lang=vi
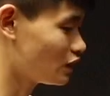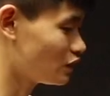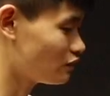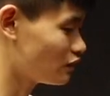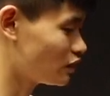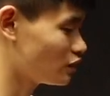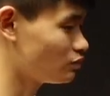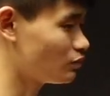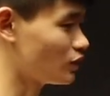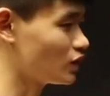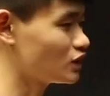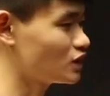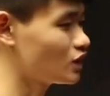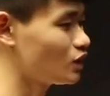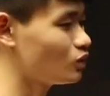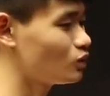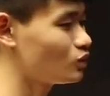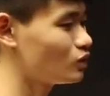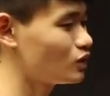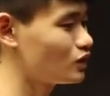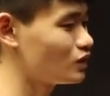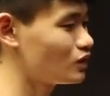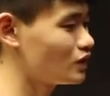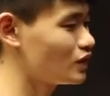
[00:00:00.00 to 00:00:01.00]
phần mặt
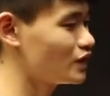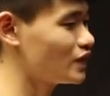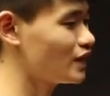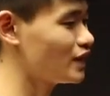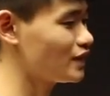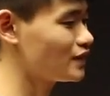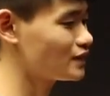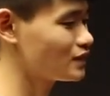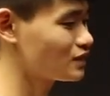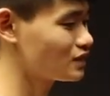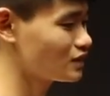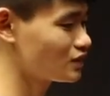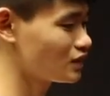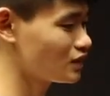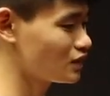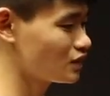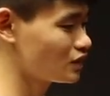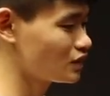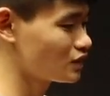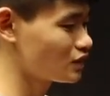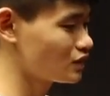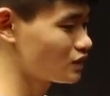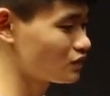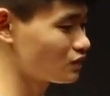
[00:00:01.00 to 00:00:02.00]
sau của nó đây ạ.
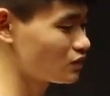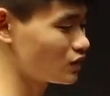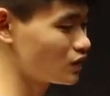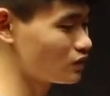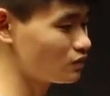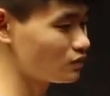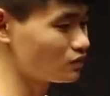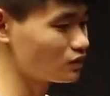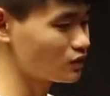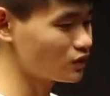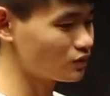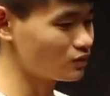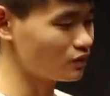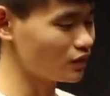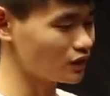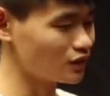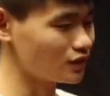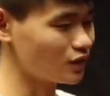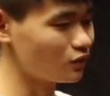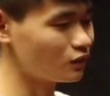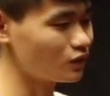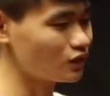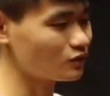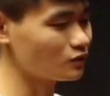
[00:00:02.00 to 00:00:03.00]
Mặt
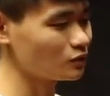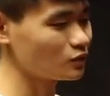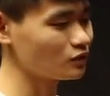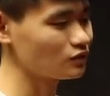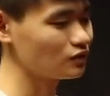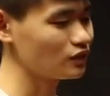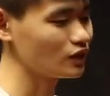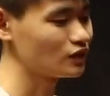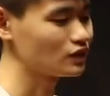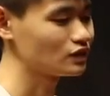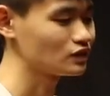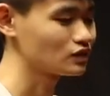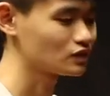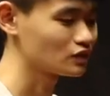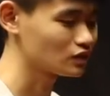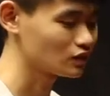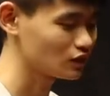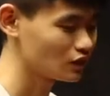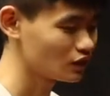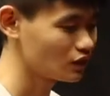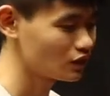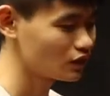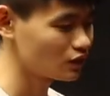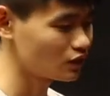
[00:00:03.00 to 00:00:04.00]
sau là một phần
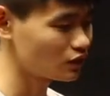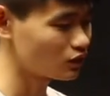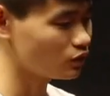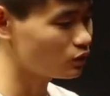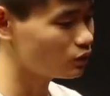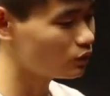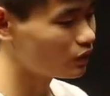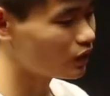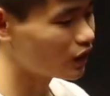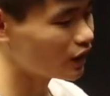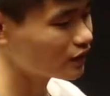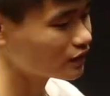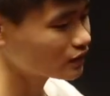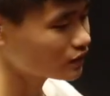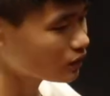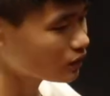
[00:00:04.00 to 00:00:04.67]
lũ ạ.